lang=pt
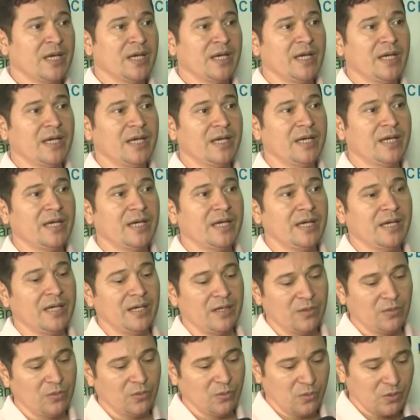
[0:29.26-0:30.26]

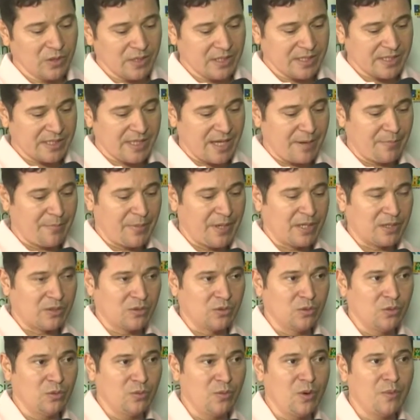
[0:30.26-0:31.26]
E o que está aberto
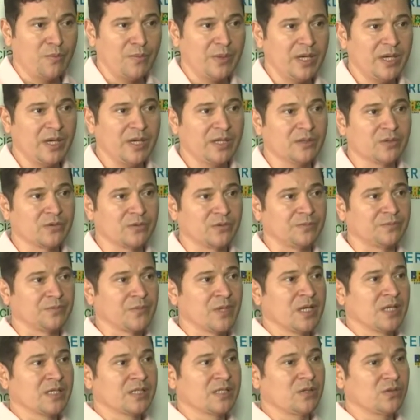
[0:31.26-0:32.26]
no momento
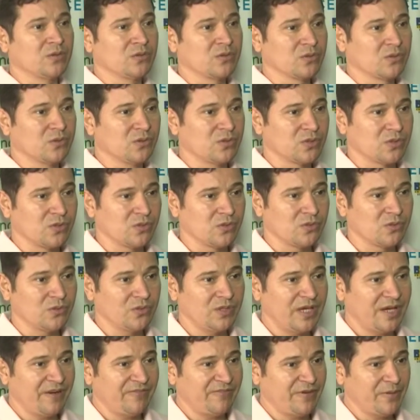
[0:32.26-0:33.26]
são os cursos do
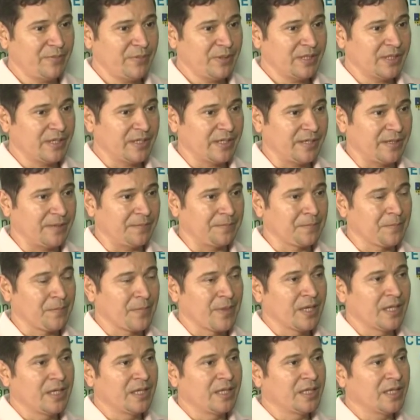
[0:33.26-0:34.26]
IFMT.
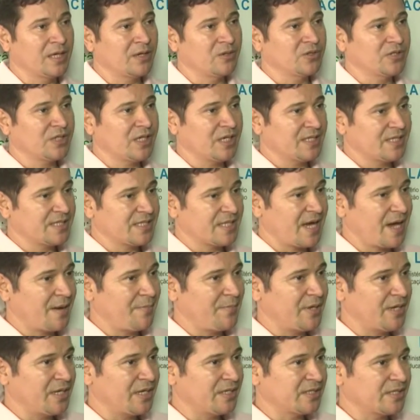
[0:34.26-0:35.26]
Então, já está
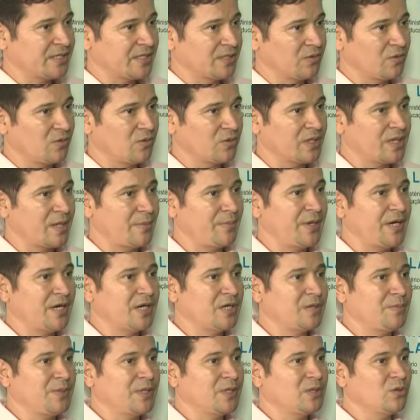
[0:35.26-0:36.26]
aberto, se encontra
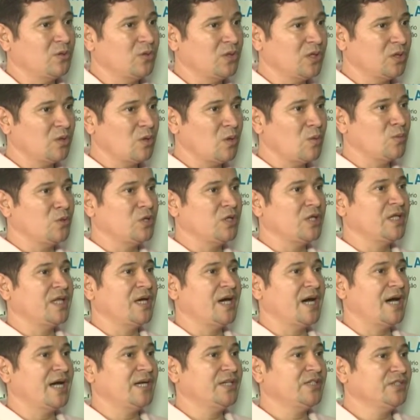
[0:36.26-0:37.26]
aberto para toda a
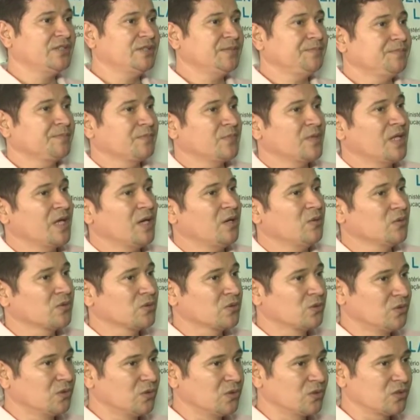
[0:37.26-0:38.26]
comunidade né, os
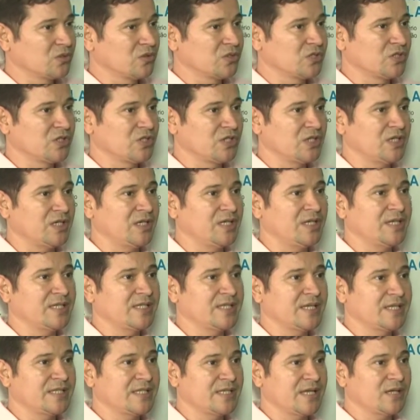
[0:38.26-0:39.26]
cursos de
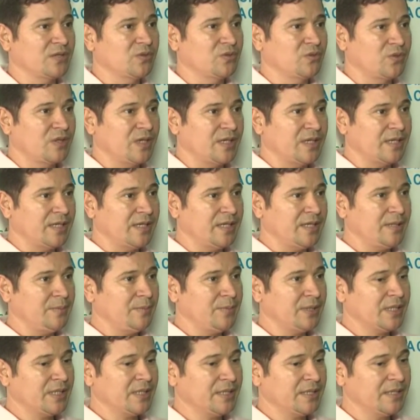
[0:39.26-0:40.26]
licenciatura em
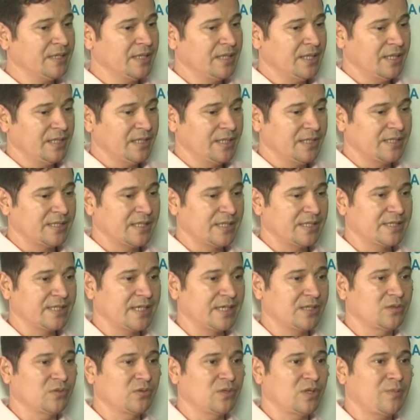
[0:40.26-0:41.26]
Química,
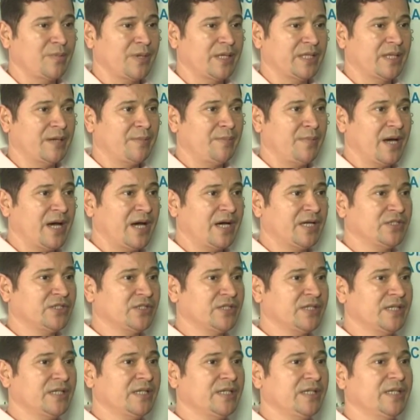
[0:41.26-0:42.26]
licenciatura em
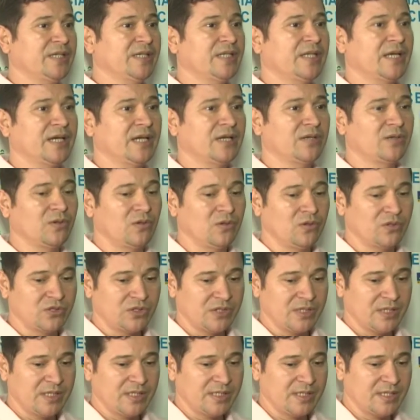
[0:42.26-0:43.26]
Matemática e
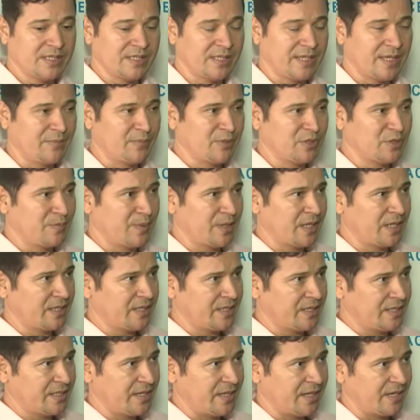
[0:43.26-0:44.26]
Tecnologia em Sistemas para a
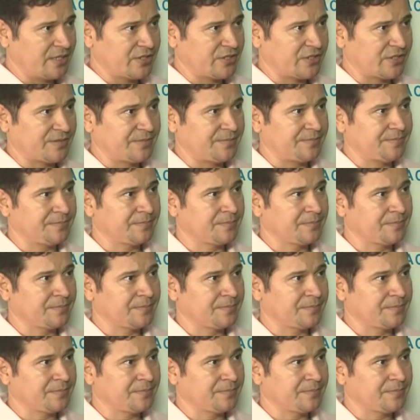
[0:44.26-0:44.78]
Internet.